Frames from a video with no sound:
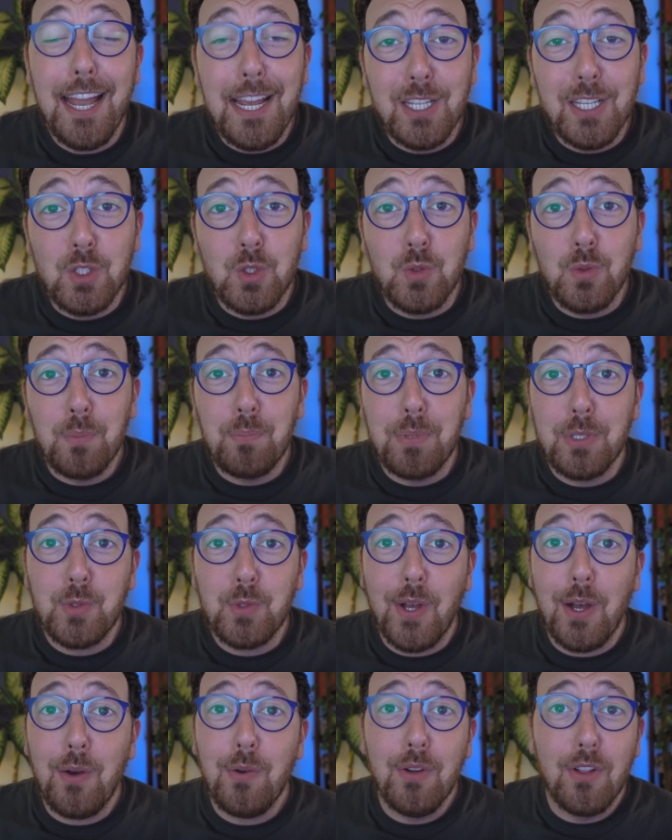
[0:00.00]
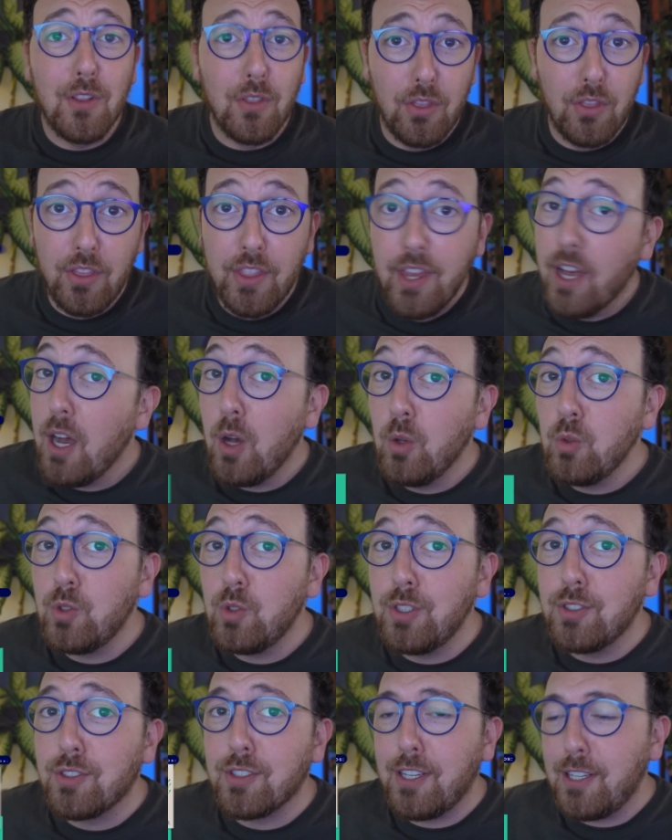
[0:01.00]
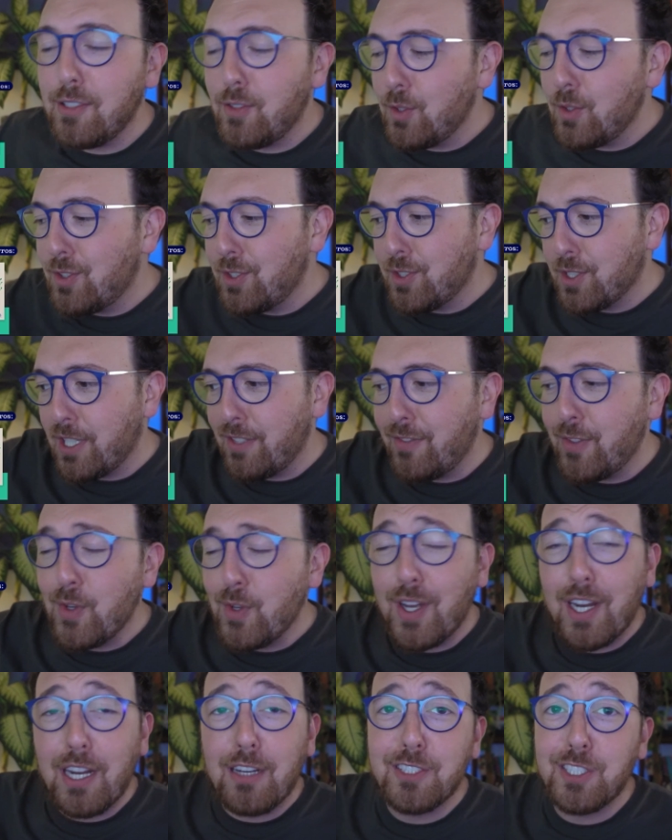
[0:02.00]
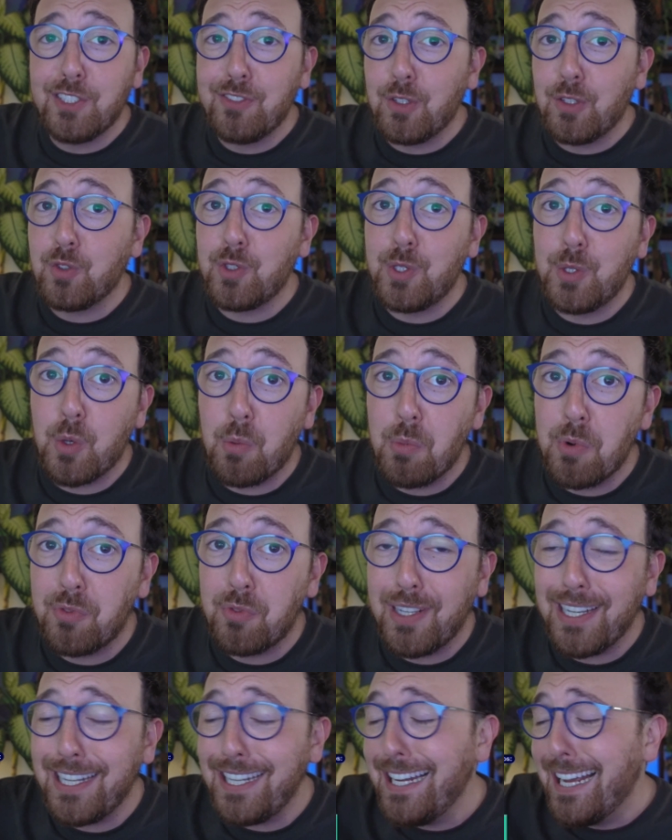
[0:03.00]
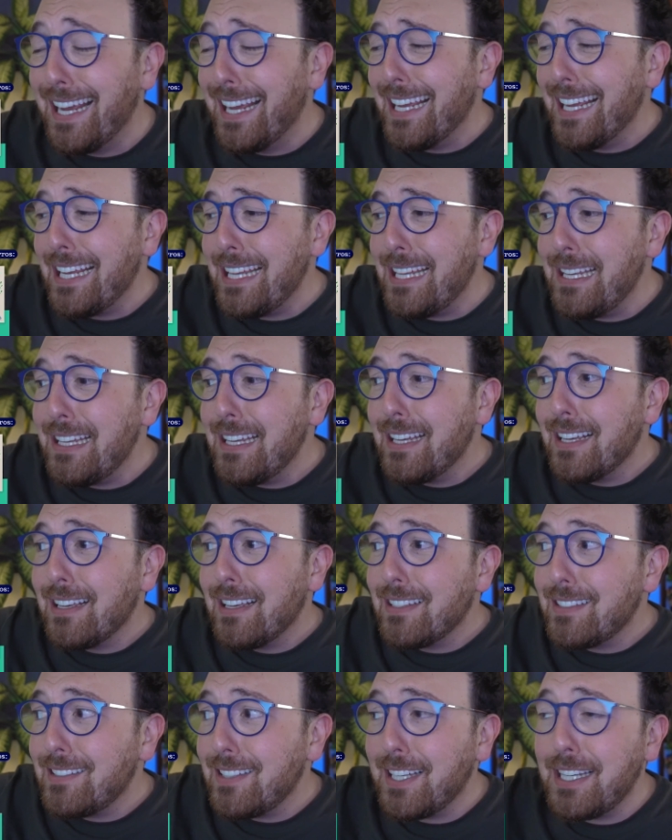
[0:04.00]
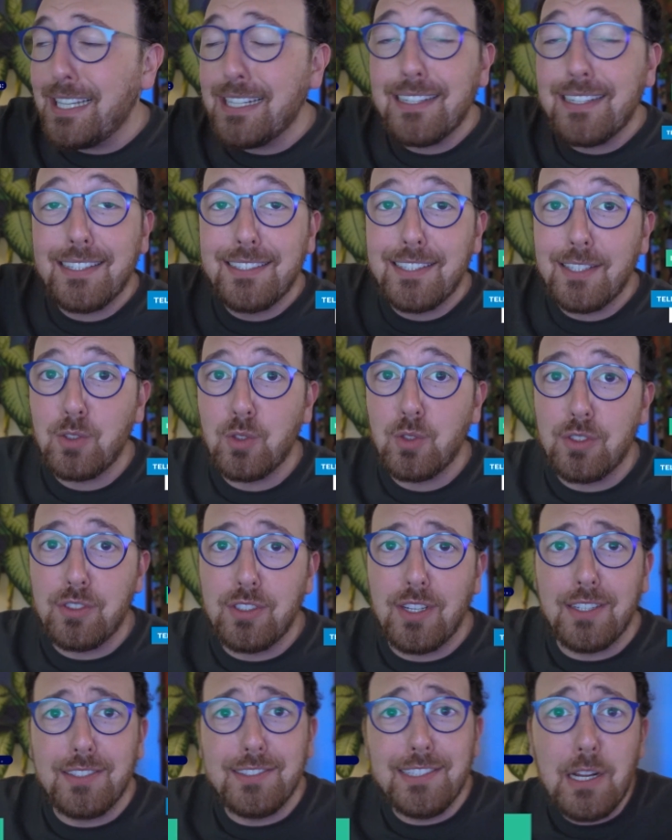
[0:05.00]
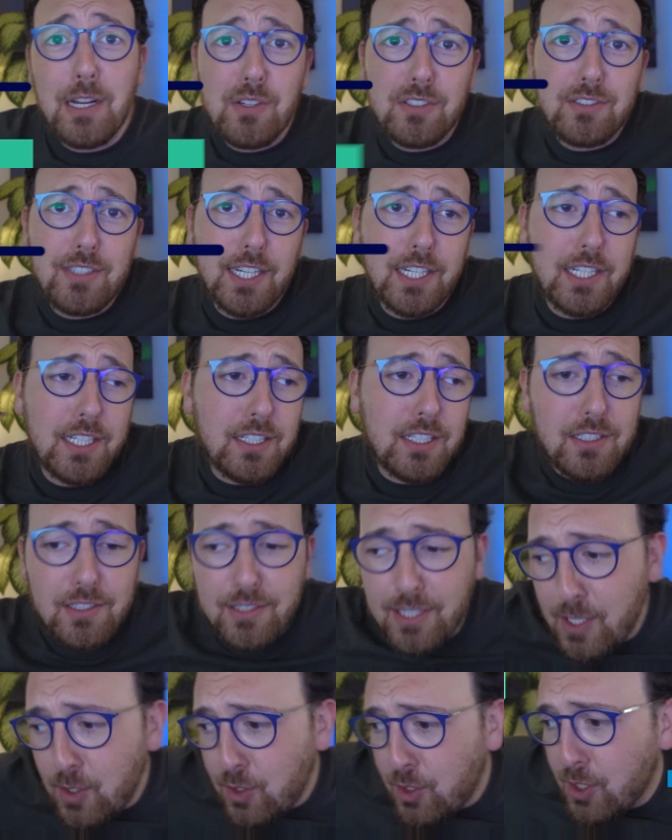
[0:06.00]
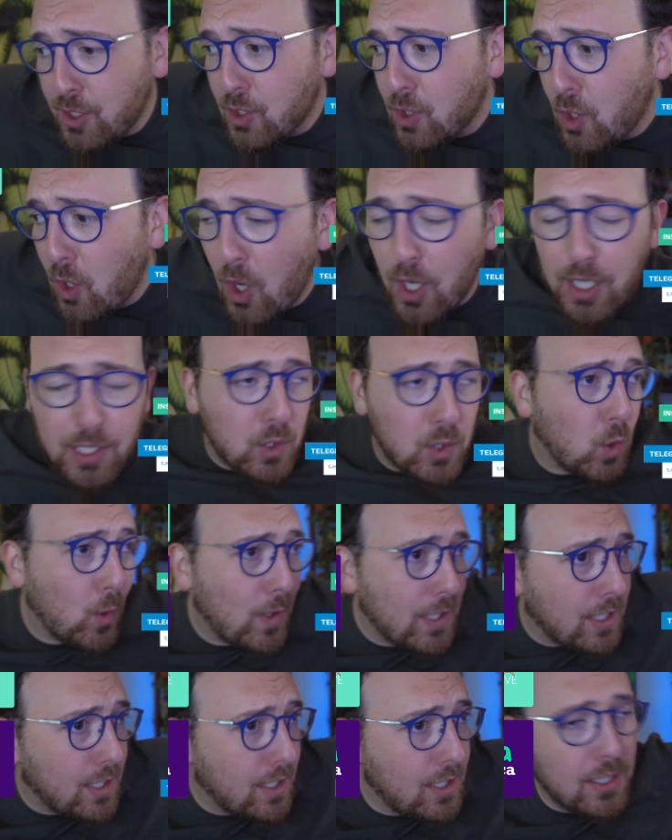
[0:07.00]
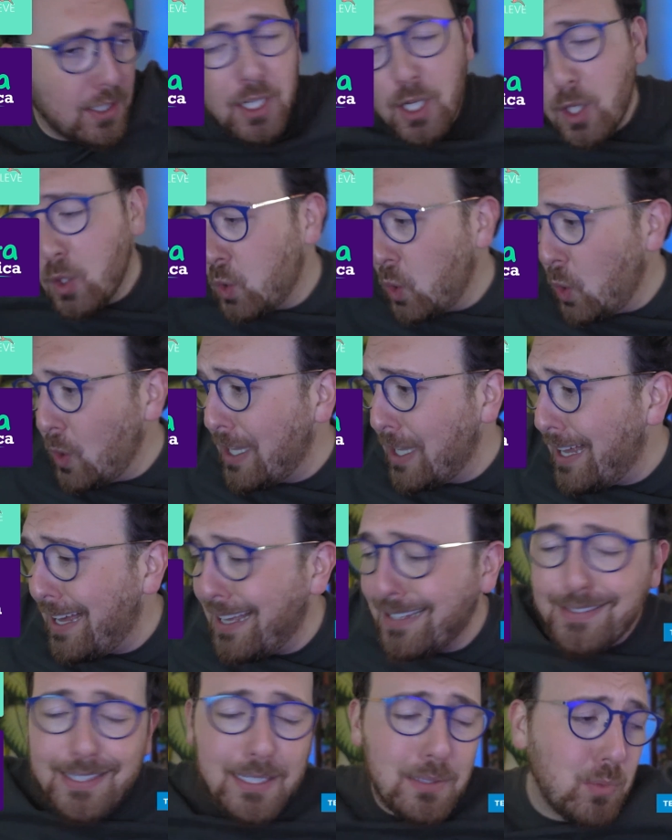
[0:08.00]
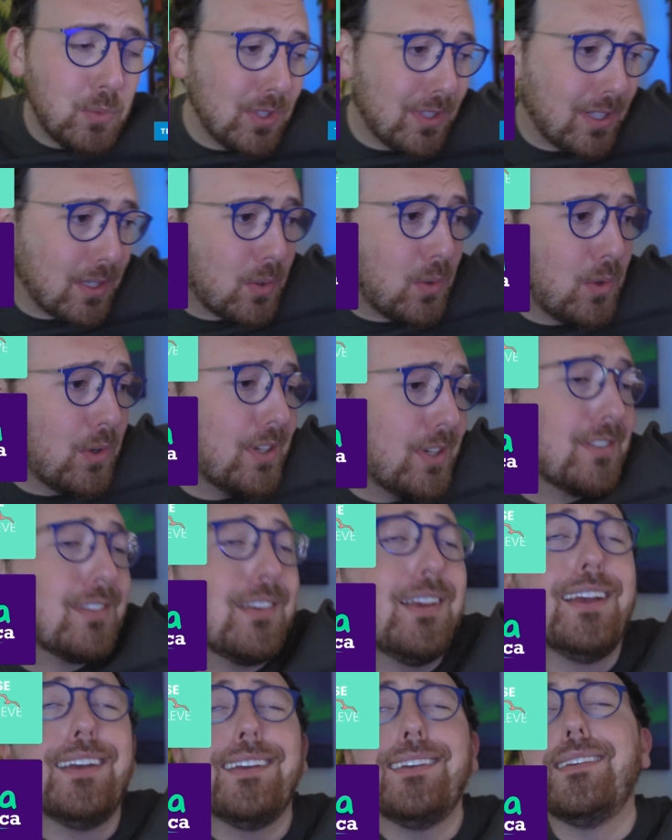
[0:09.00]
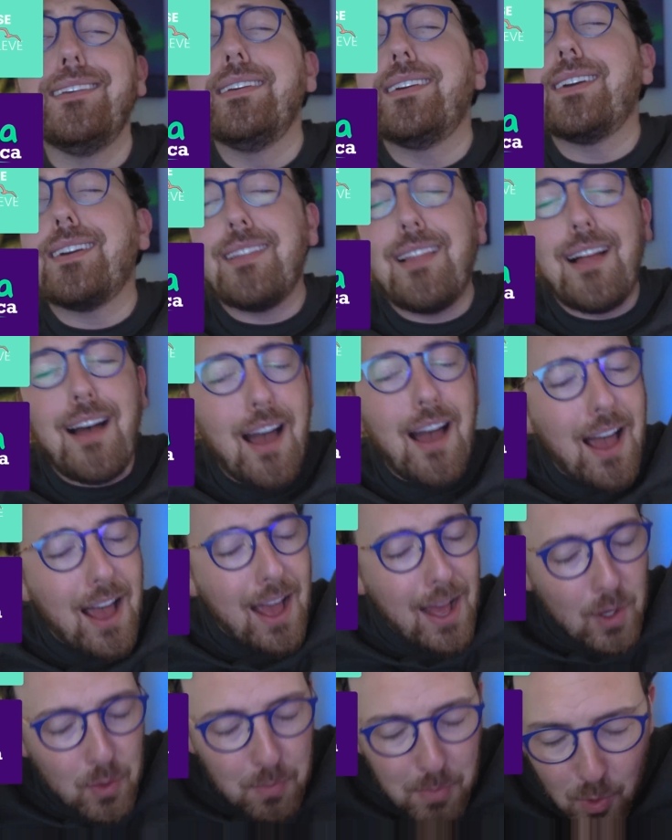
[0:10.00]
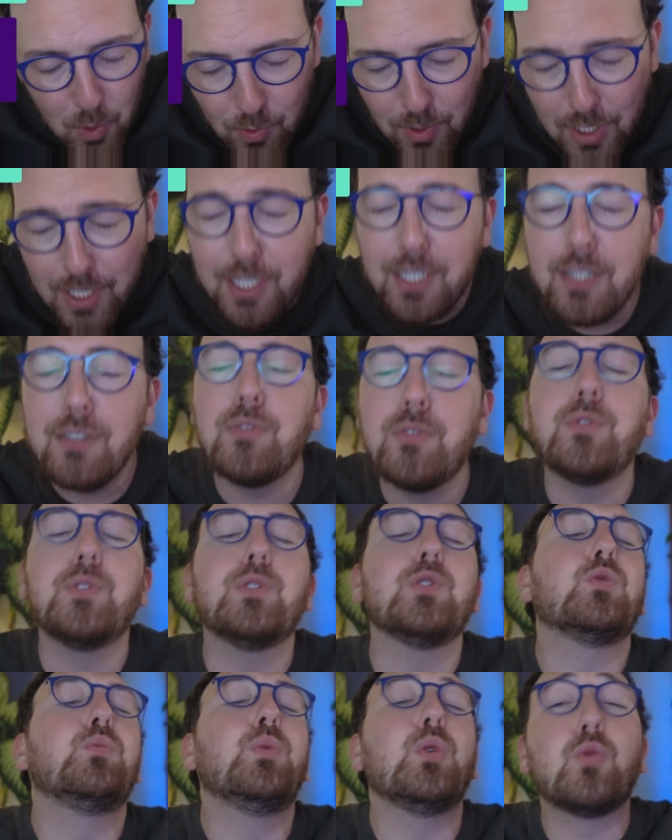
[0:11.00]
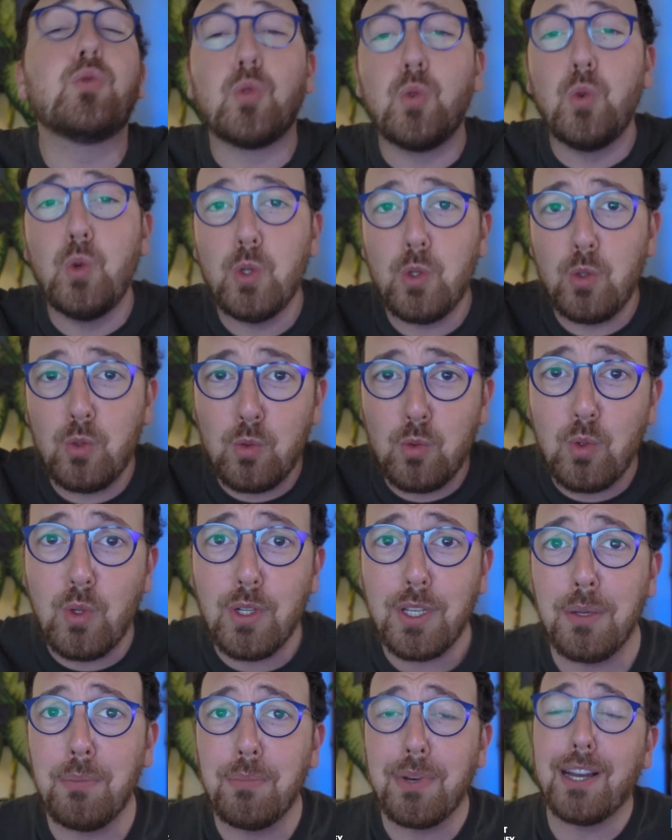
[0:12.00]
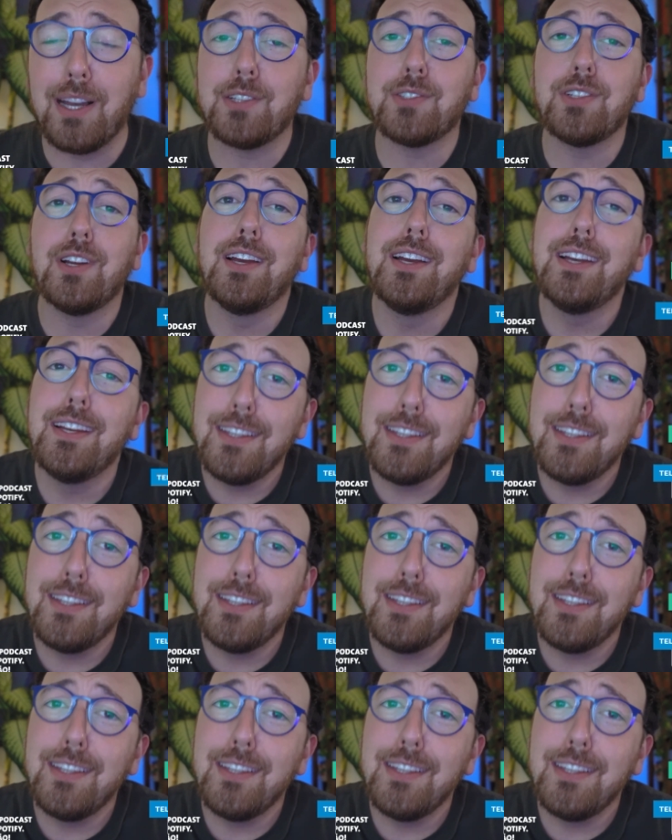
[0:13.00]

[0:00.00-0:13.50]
É isso, pessoal. Não se esqueça de se inscrever no canal, ativar o sininho, como eu falei, e seguir nas redes sociais. Tem o Instagram, tem o TikTok, tô aqui, tô lá, tenho muita coisa. E claro, meus livros, meus cursos, tudo aqui embaixo.